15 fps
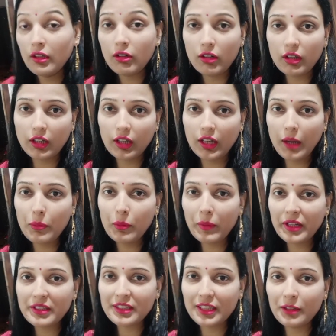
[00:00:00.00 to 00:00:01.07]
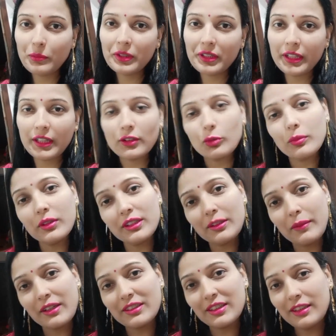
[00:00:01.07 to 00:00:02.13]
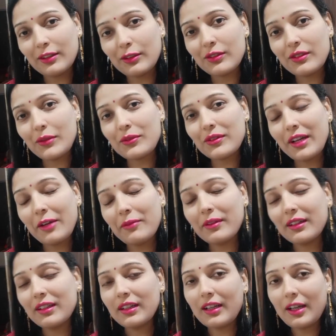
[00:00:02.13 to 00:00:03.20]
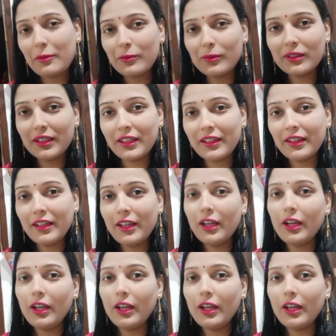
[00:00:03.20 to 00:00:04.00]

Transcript: और अगर आप हमारे चैनल पर नए हैं तो प्लीज़ हमारे चैनल को सब्सक्राइब करना ना भूलिए